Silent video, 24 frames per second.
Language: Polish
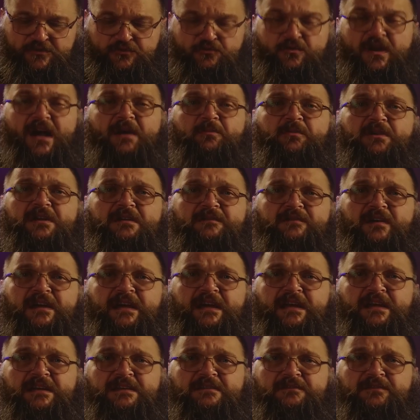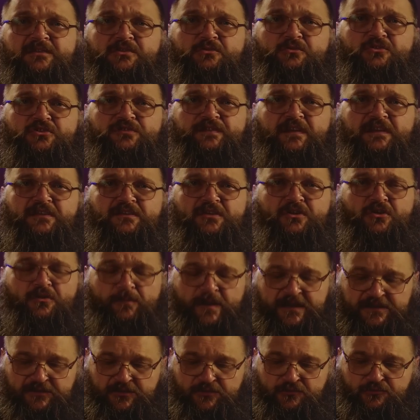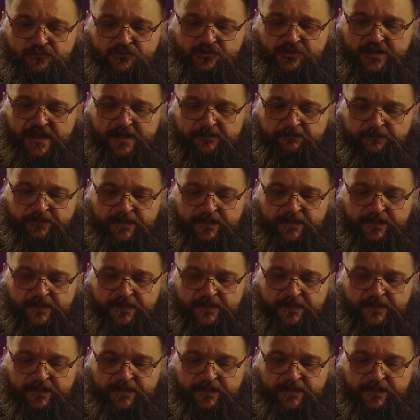Słuchamy Ewangelii według świętego Mateusza.